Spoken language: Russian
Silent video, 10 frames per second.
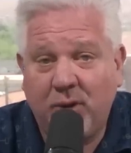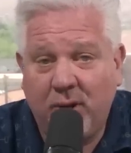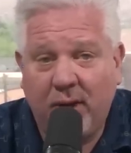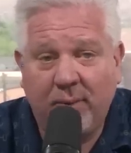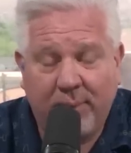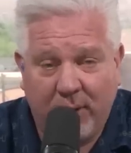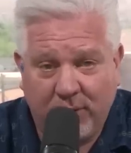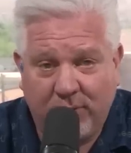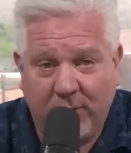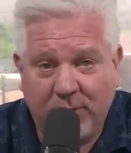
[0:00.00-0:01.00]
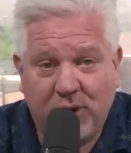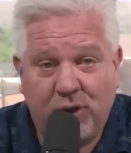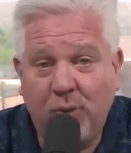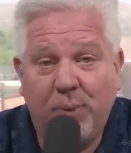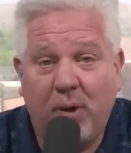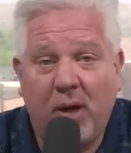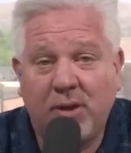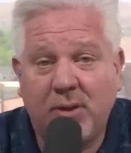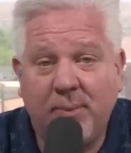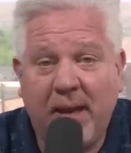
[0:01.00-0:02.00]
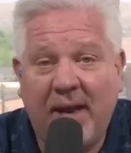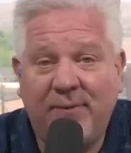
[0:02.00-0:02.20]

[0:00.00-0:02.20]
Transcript: Я хочу еще показать вам один ролик от